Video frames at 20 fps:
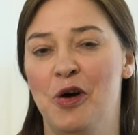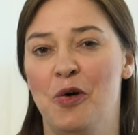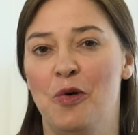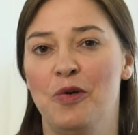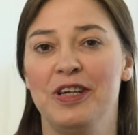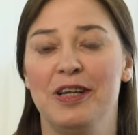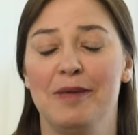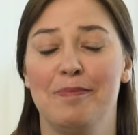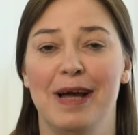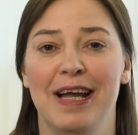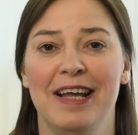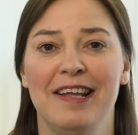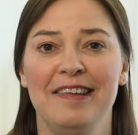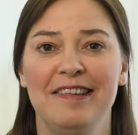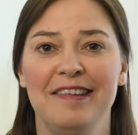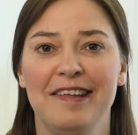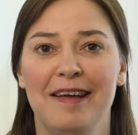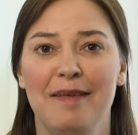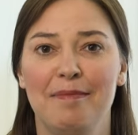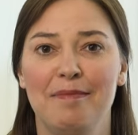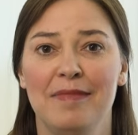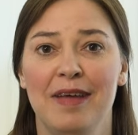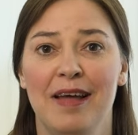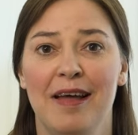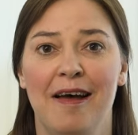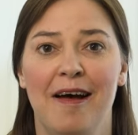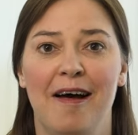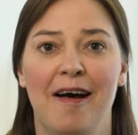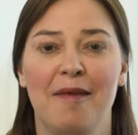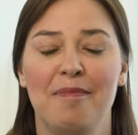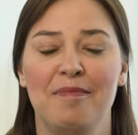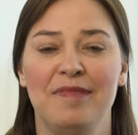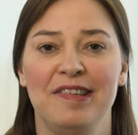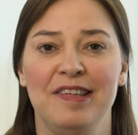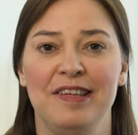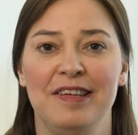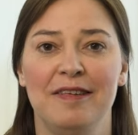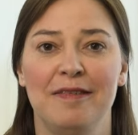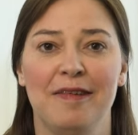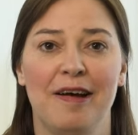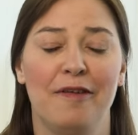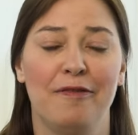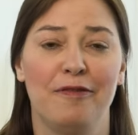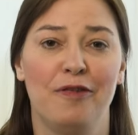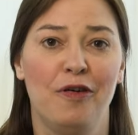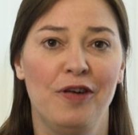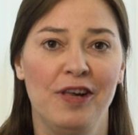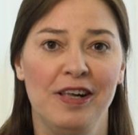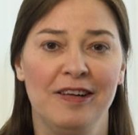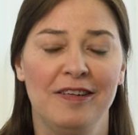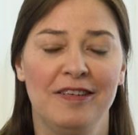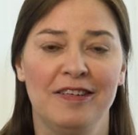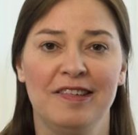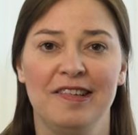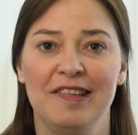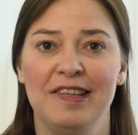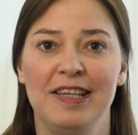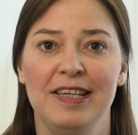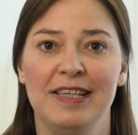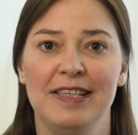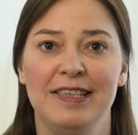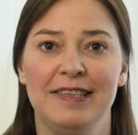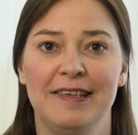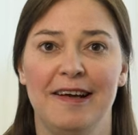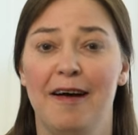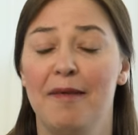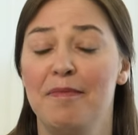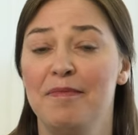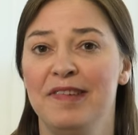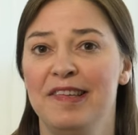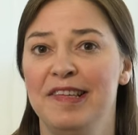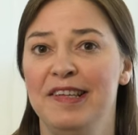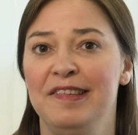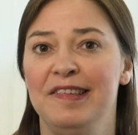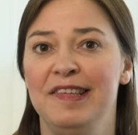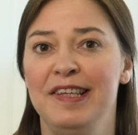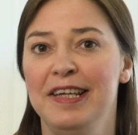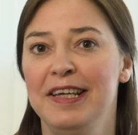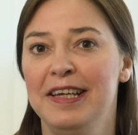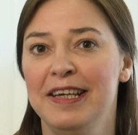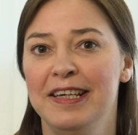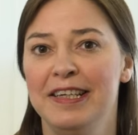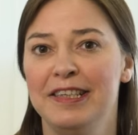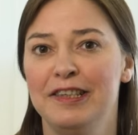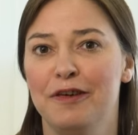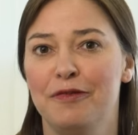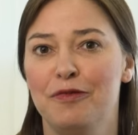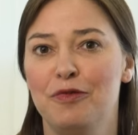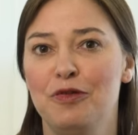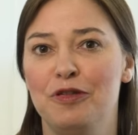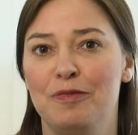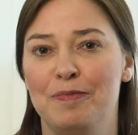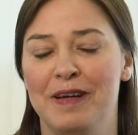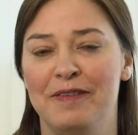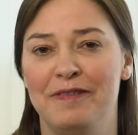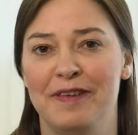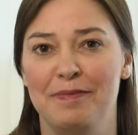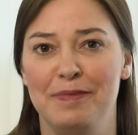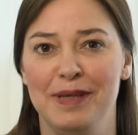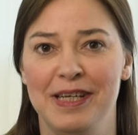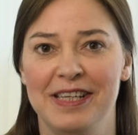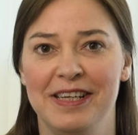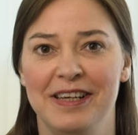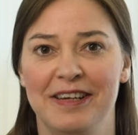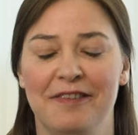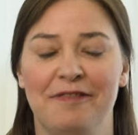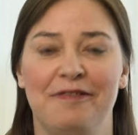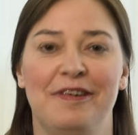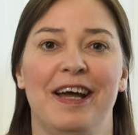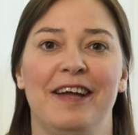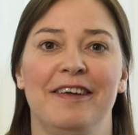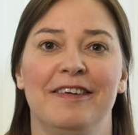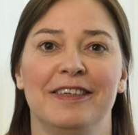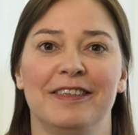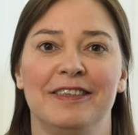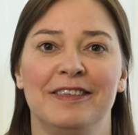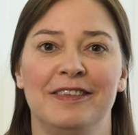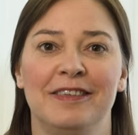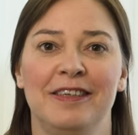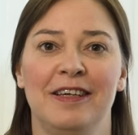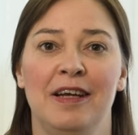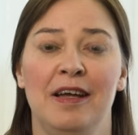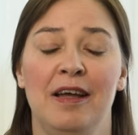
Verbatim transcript: Und gemeinsam haben sie Erfolge erzielt, haben sie Siege in der Fußballfamilie gefeiert.